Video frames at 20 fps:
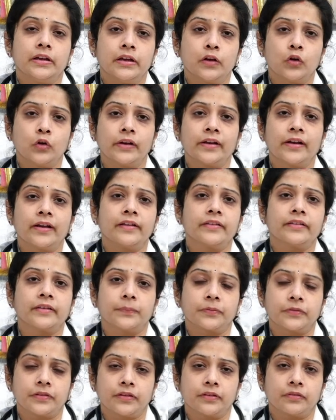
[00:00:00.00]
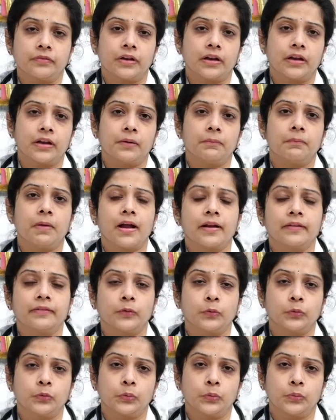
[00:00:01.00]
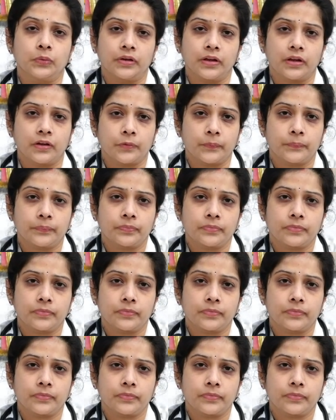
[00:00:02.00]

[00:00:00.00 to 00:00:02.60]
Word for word: నికోటిన్ అనే సబ్స్టెన్స్ వల్ల బానిస అవుతూ ఉంటారు